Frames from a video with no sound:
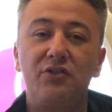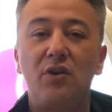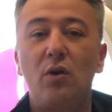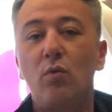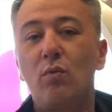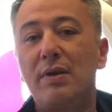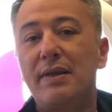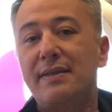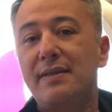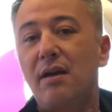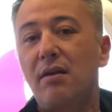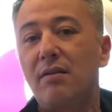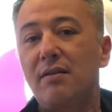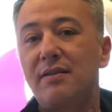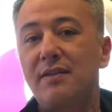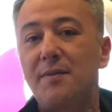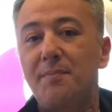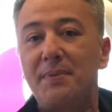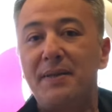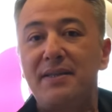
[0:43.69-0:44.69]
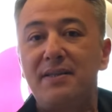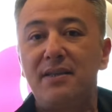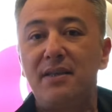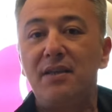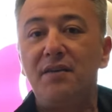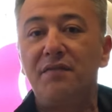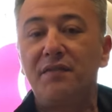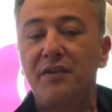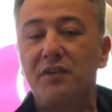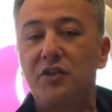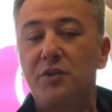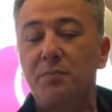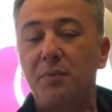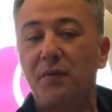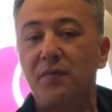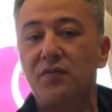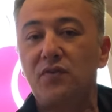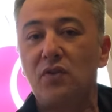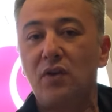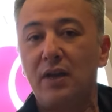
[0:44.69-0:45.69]
de algumas aulas específicas de
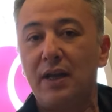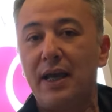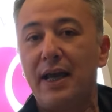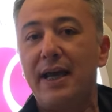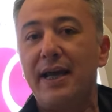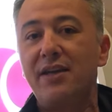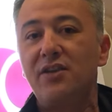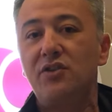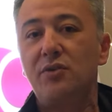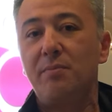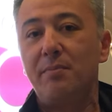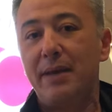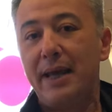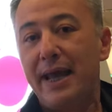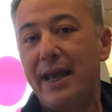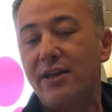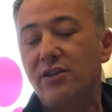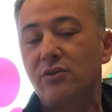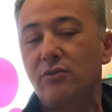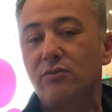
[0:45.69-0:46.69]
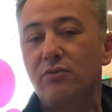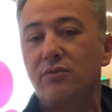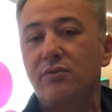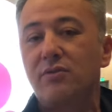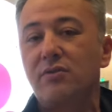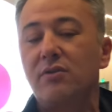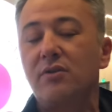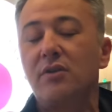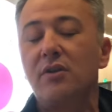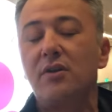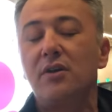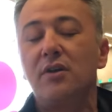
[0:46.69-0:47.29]
profissionais, de médicos,